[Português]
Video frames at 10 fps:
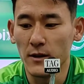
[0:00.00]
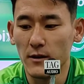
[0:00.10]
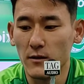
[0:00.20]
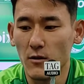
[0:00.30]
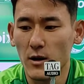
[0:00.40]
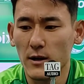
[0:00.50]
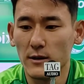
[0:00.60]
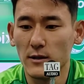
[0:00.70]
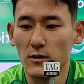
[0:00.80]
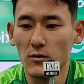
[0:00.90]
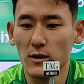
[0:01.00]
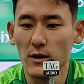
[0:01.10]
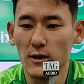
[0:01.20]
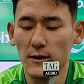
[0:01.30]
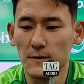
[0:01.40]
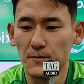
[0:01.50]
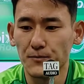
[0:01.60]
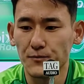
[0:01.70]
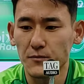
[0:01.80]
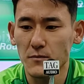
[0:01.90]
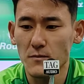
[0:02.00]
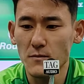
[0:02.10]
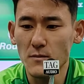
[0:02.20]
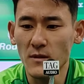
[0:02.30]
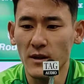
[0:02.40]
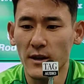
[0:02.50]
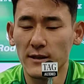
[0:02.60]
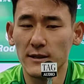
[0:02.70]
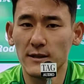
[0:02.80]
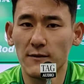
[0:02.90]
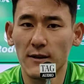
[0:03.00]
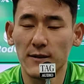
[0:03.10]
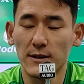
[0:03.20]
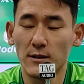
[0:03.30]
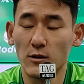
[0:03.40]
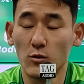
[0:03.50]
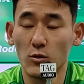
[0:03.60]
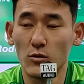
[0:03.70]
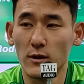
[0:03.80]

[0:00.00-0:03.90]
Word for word: Então acredito que que a gente vai fazer de tudo,